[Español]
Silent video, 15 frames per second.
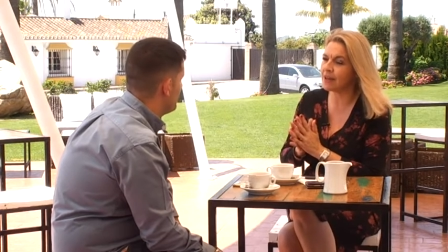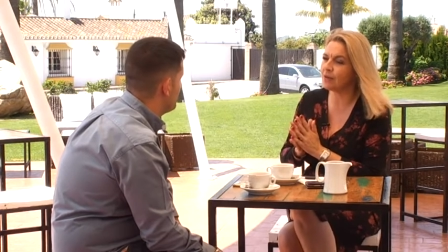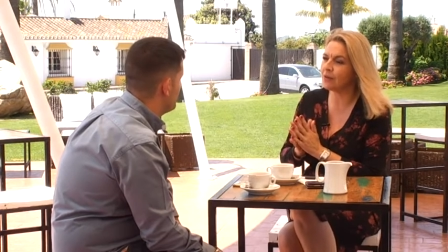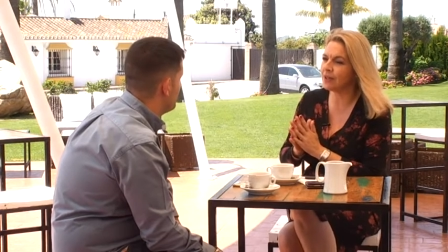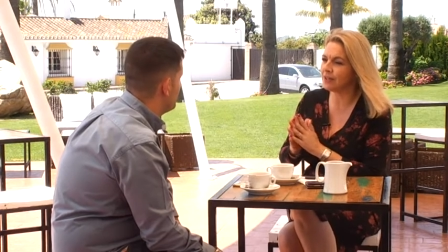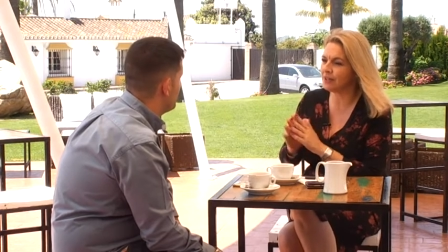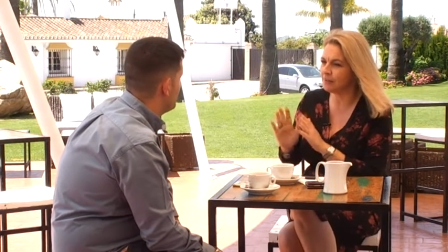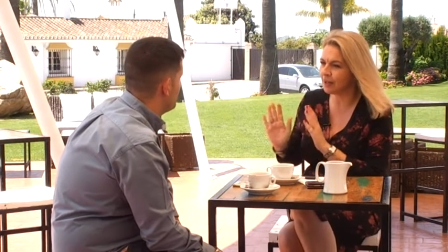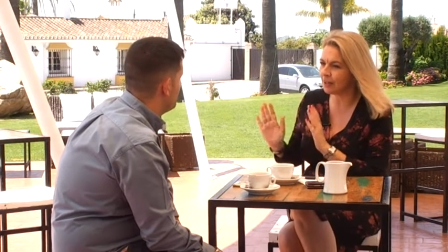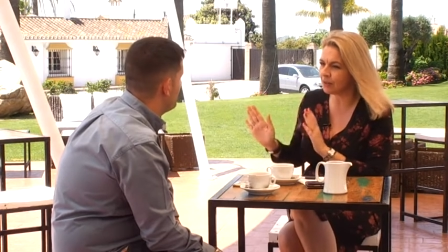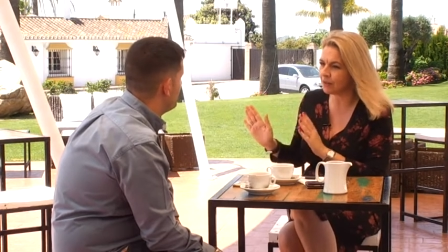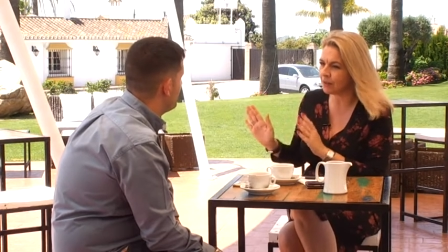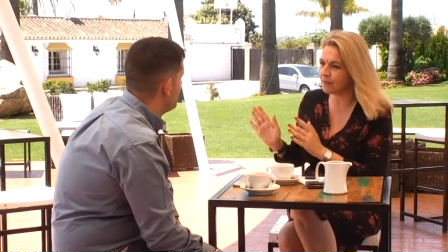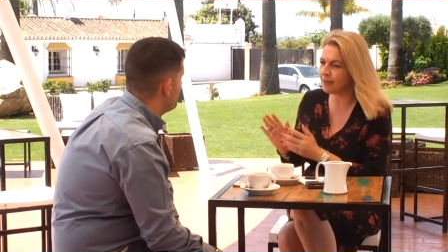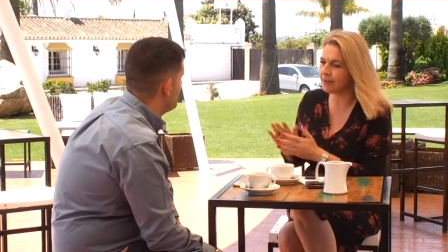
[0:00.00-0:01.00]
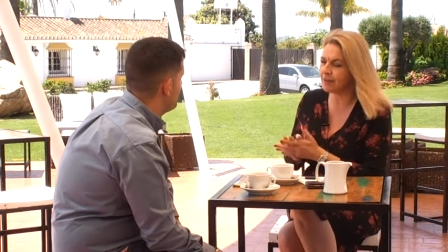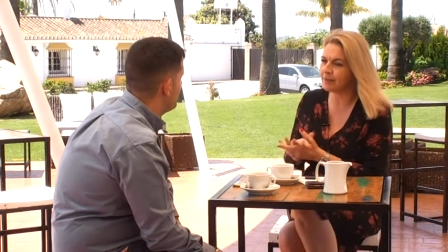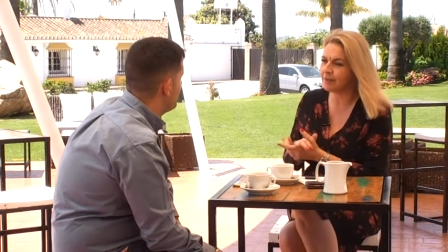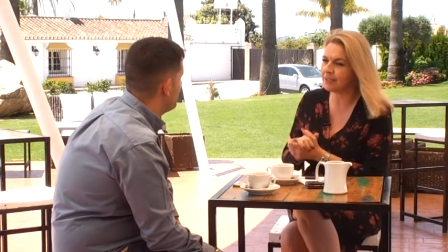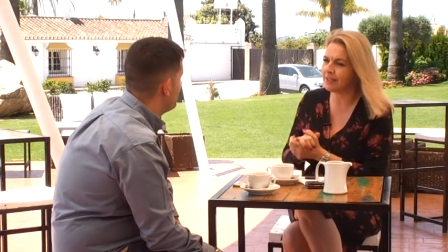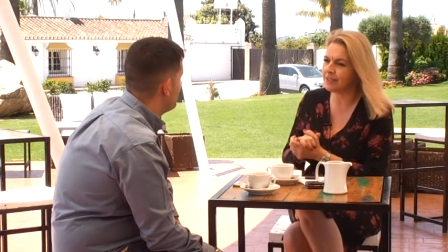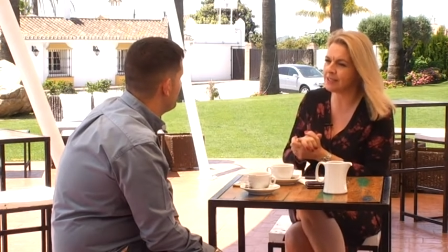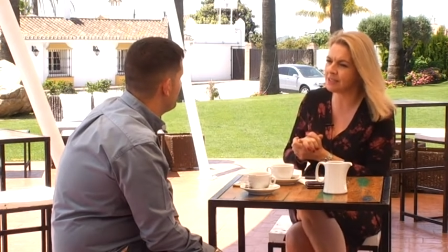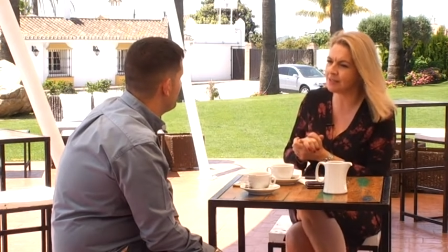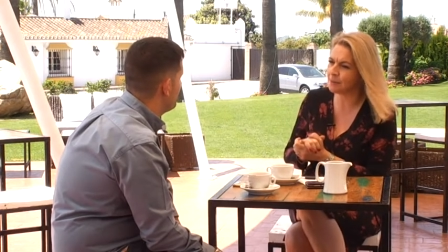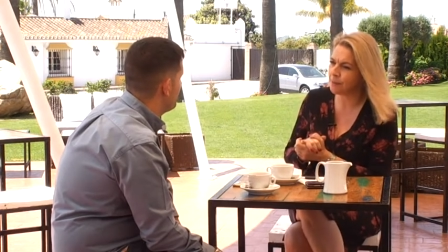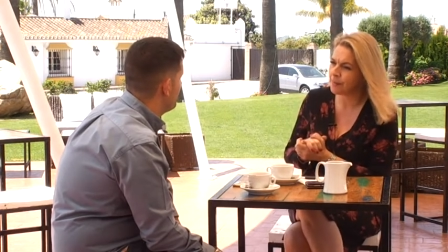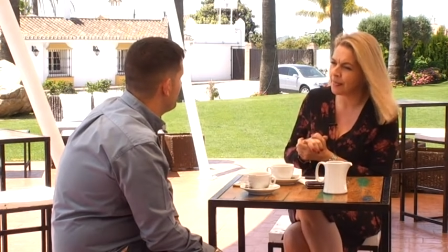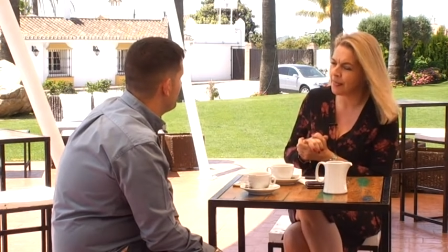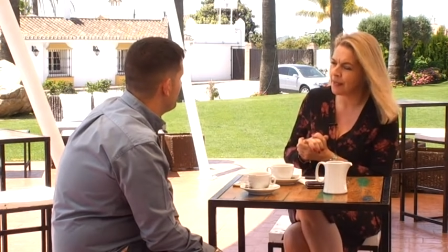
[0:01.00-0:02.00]
aunque en invierno también abrís
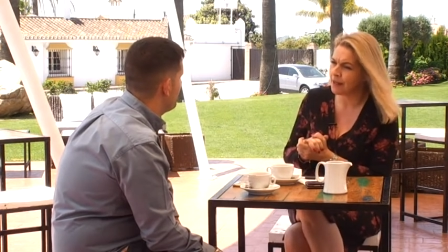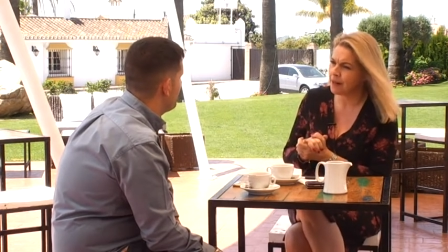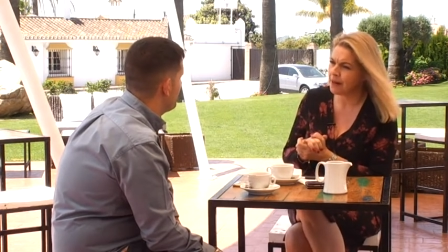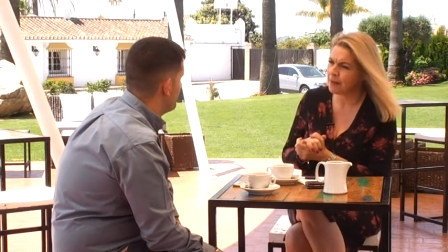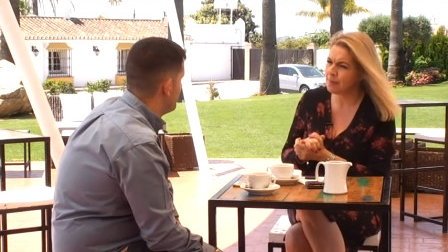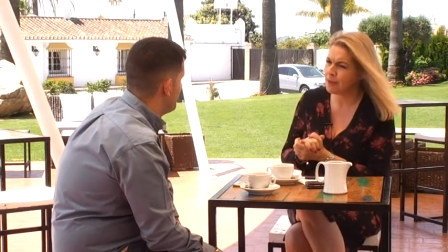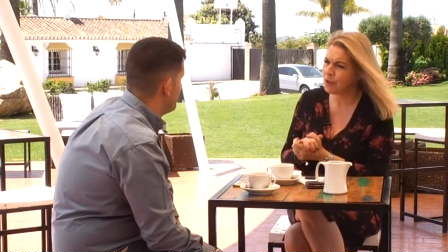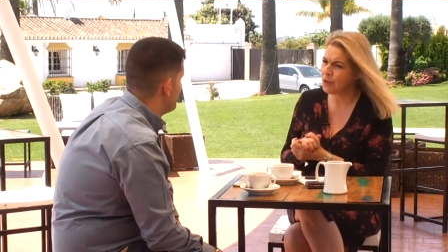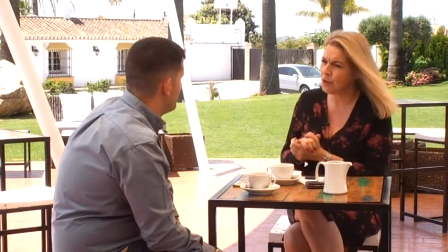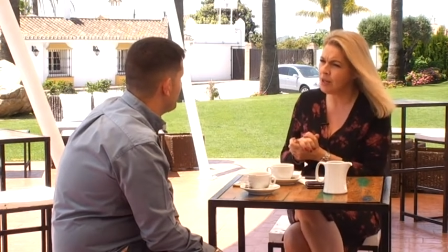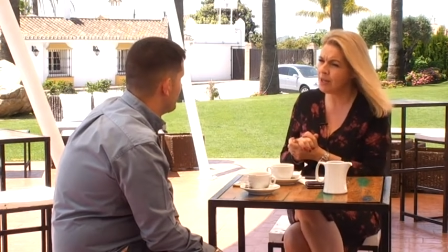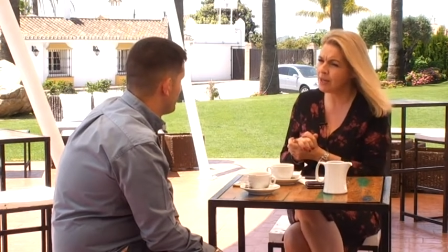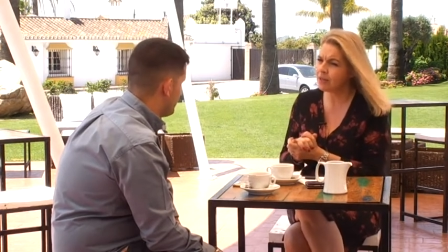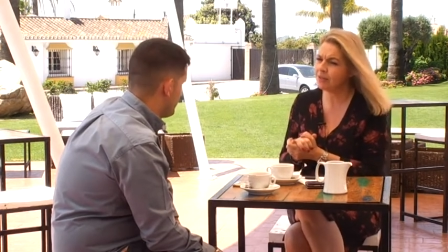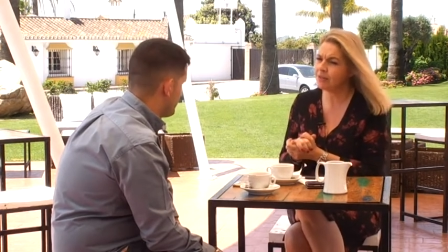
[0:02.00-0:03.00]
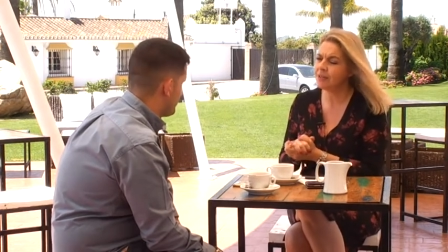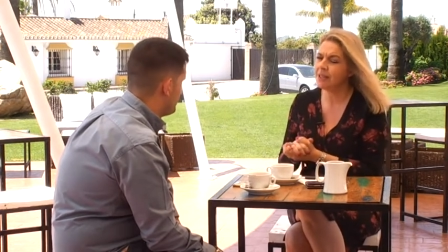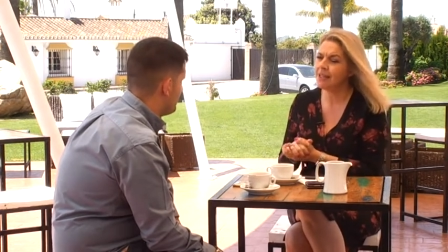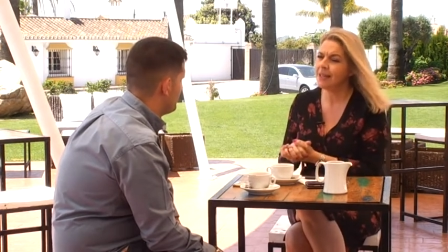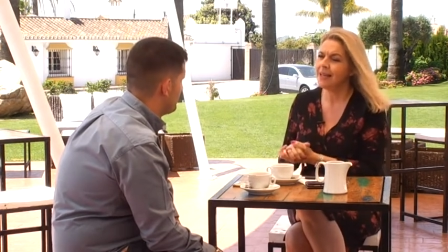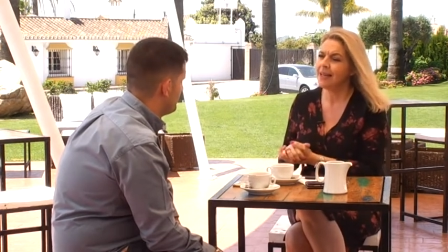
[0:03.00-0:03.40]
a mediodía, ¿no? Correcto.